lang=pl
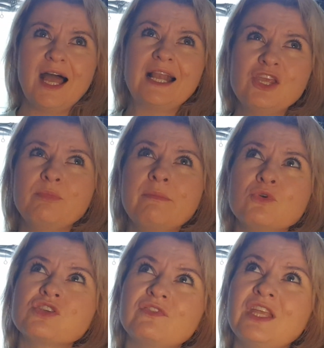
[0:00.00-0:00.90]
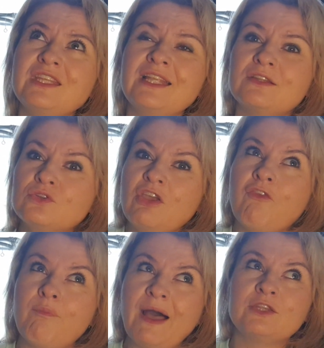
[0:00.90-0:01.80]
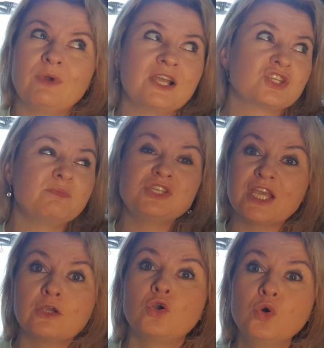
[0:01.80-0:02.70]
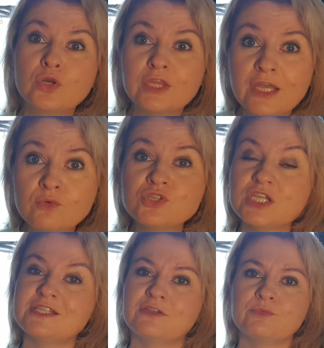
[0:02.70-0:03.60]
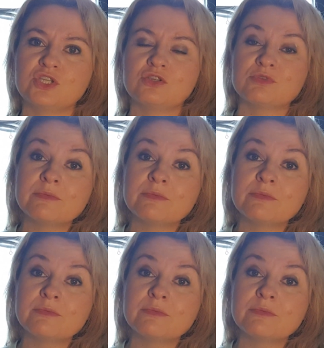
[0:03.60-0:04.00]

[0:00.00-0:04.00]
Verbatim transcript: ale ja bym może wtedy na to nie wpadła, żeby się kurde ruszyć z tą życią,